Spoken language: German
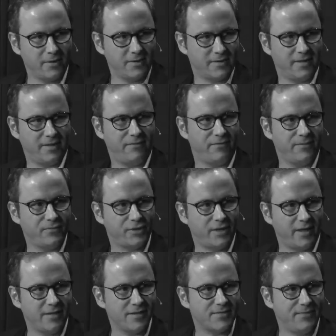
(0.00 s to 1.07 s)
in seine
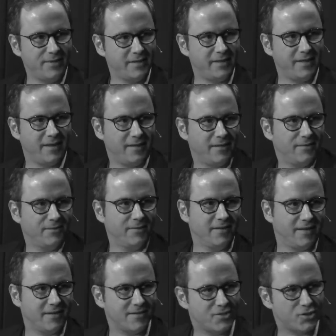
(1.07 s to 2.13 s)
Fünf-Sterne-Suite gegangen und
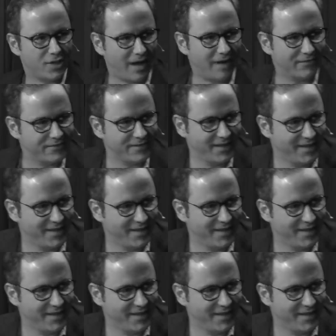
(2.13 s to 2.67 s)
hat schlafen